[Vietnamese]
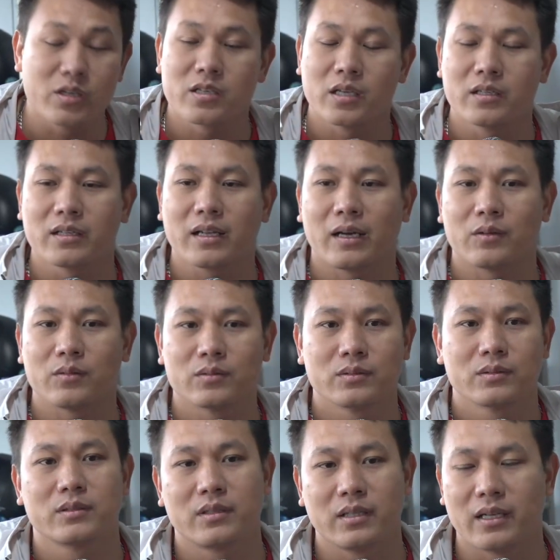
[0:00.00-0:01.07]
nhân sân như nào
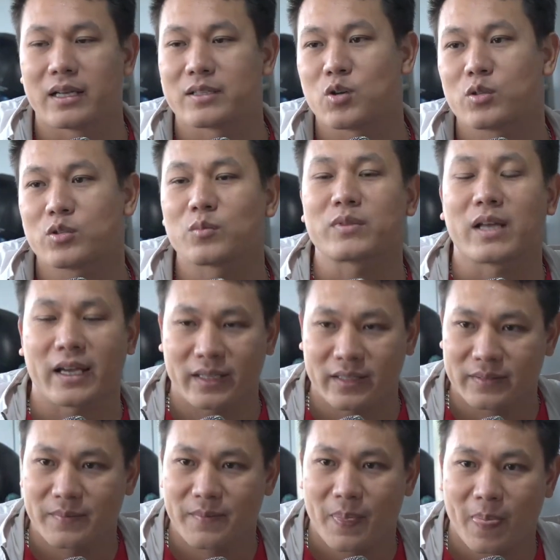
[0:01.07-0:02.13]
thì là do trọng tài
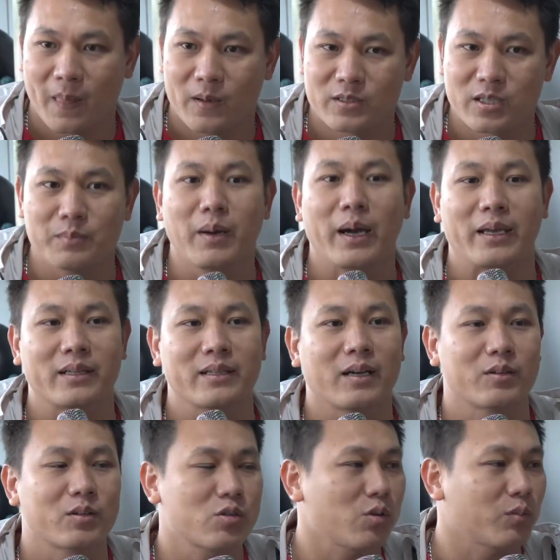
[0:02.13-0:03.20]
sân bảy như
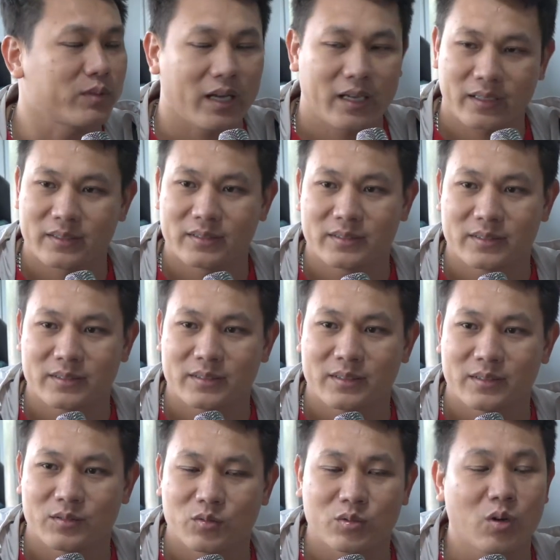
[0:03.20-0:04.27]
nào là do trọng tài
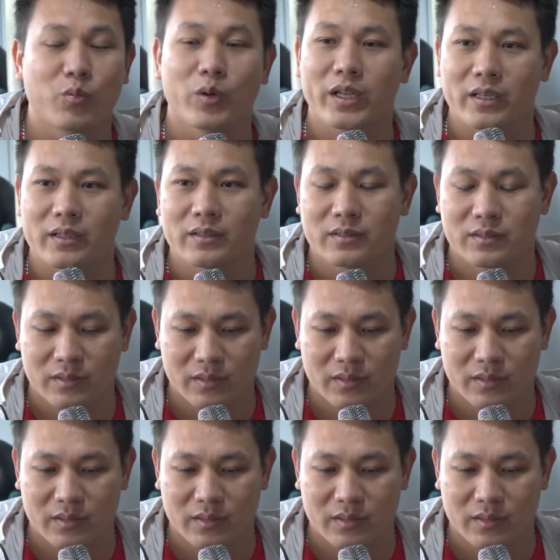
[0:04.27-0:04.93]
nó không quyết định